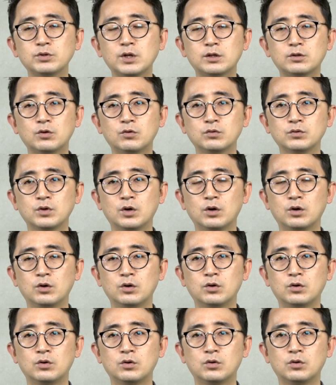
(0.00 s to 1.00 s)

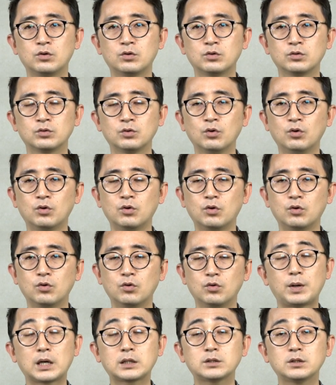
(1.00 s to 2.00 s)
대통령도
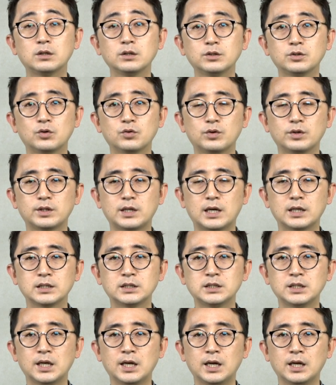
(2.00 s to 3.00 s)
박정희 정권
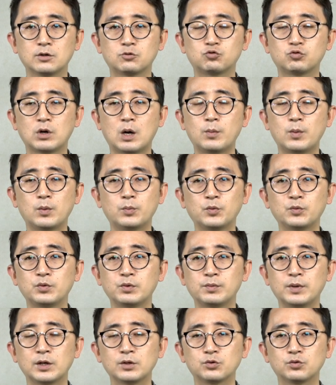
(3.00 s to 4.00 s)
당시에 국가보안법
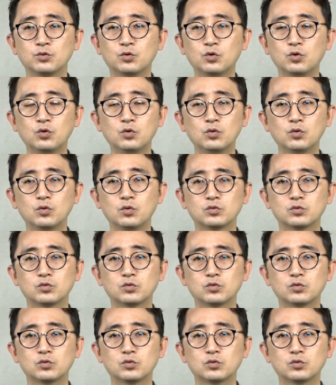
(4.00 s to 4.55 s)
위반으로